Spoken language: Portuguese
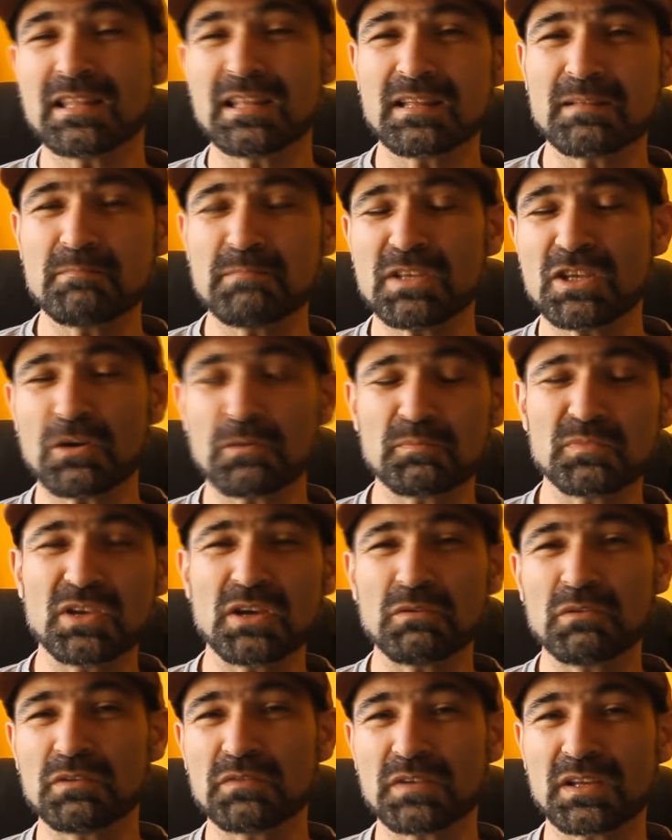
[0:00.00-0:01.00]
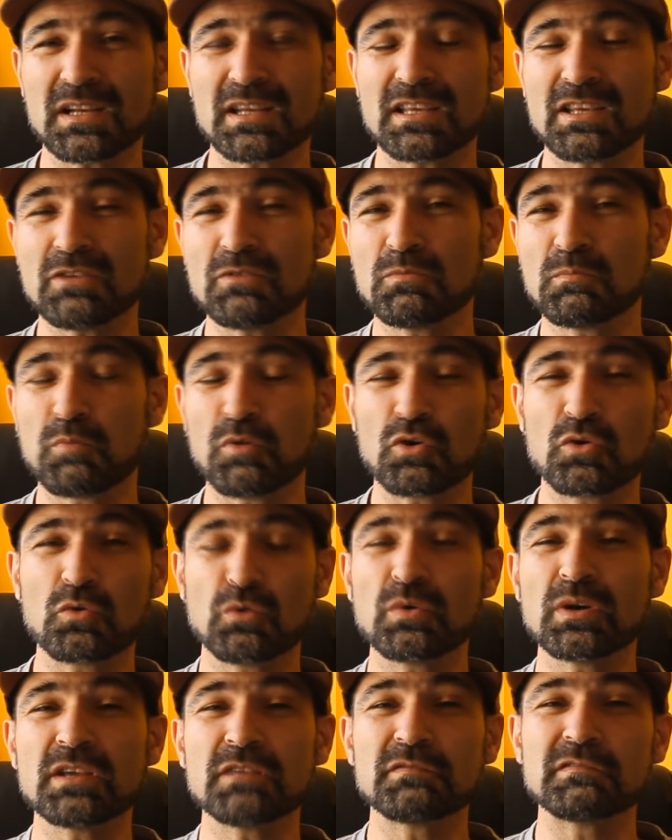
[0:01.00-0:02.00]
na minha opinião, a ver aqui um pouco
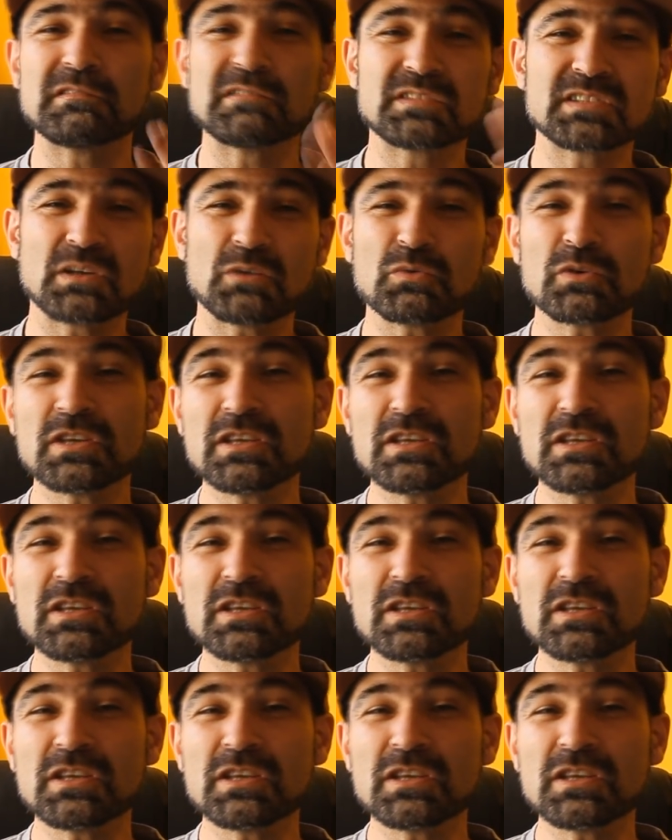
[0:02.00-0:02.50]
com a evolução